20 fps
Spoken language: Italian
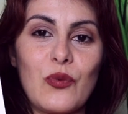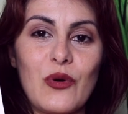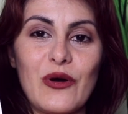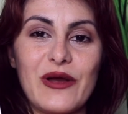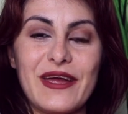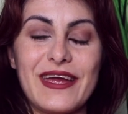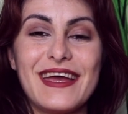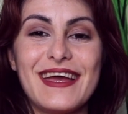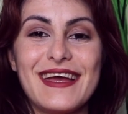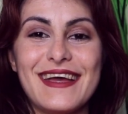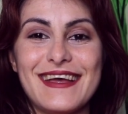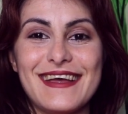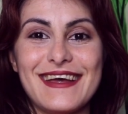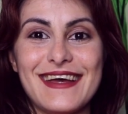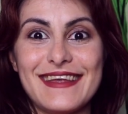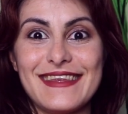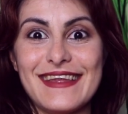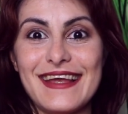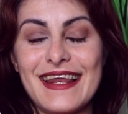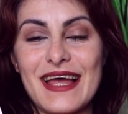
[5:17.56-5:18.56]
poi
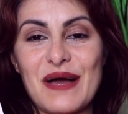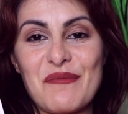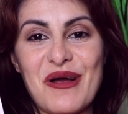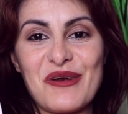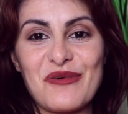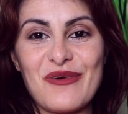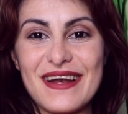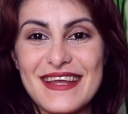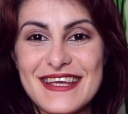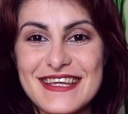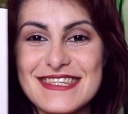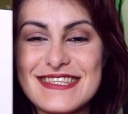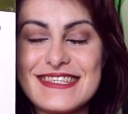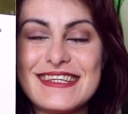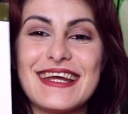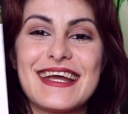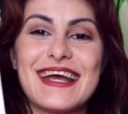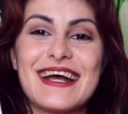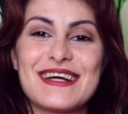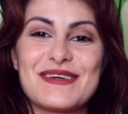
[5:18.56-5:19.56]
eh, nella
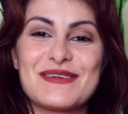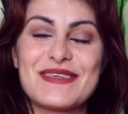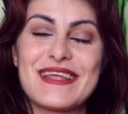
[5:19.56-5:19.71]
manualistica